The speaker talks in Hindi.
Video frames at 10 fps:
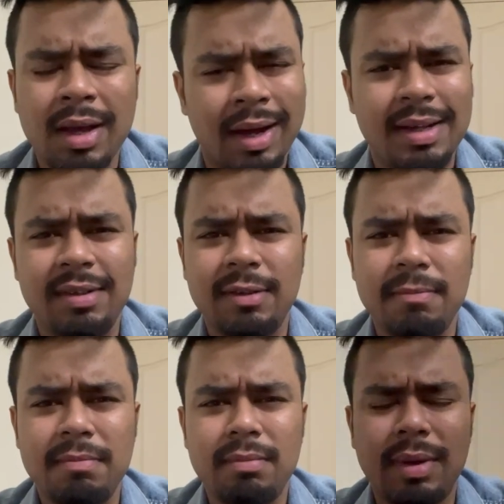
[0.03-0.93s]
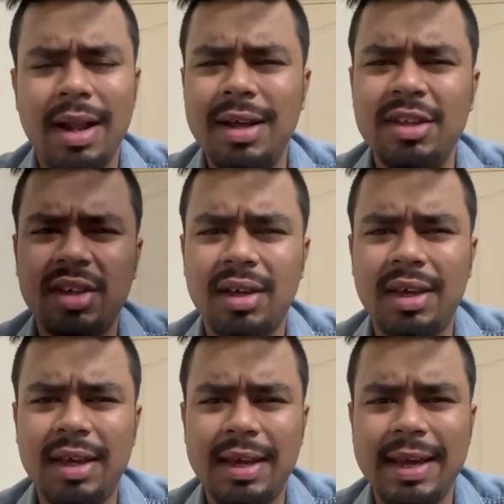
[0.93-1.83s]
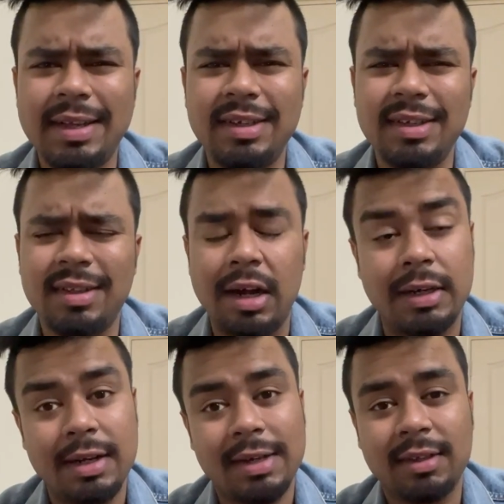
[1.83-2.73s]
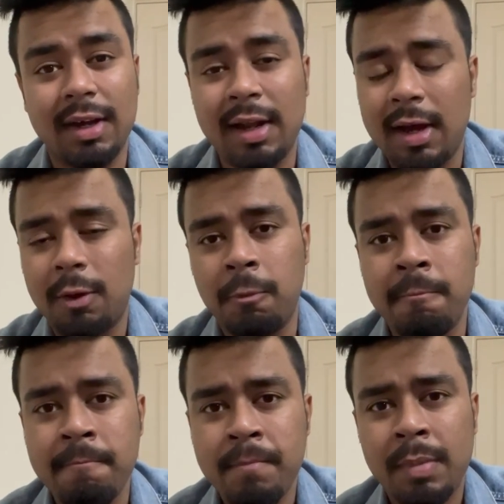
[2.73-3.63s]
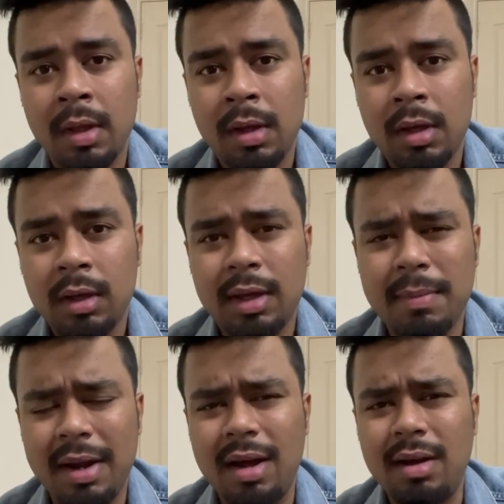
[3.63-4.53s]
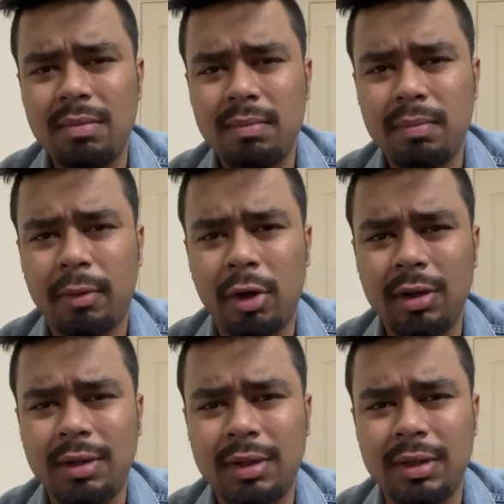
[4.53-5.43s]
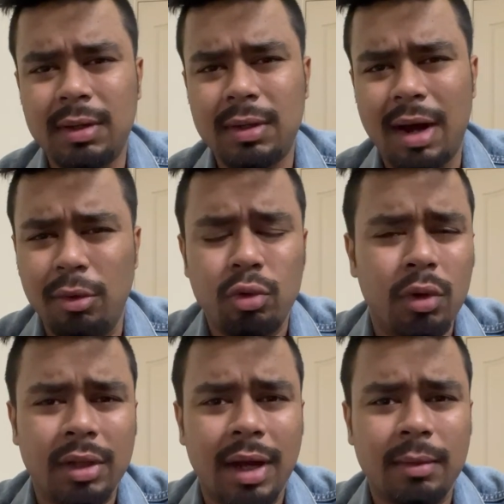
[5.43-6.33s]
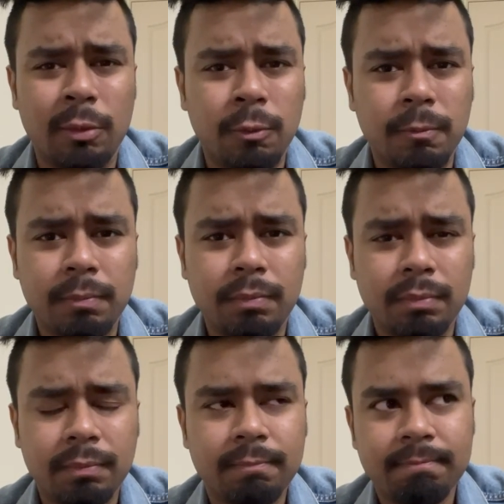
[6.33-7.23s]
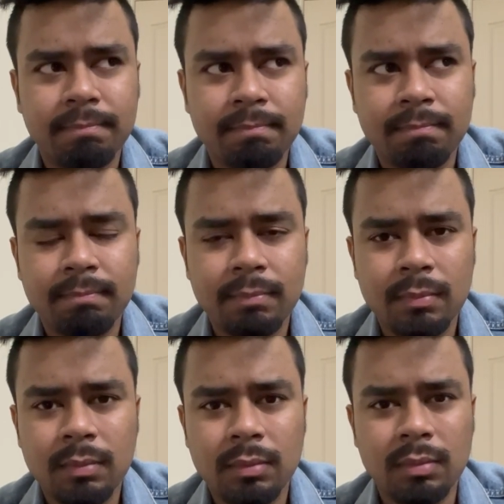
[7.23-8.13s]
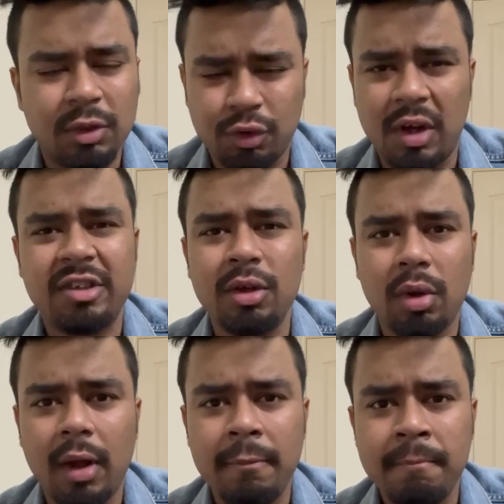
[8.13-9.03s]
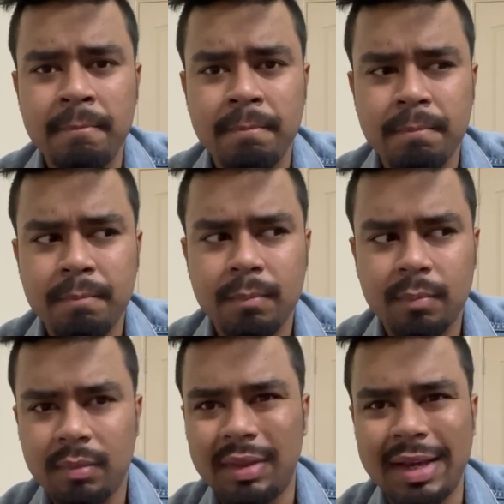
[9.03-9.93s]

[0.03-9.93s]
गाइस मैं ना आज एक चीज़ एड्रेस करने आया हूँ कि मैं ना बहुत डाउन टू अर्थ आदमी हूँ विश्वास नहीं हो रहा है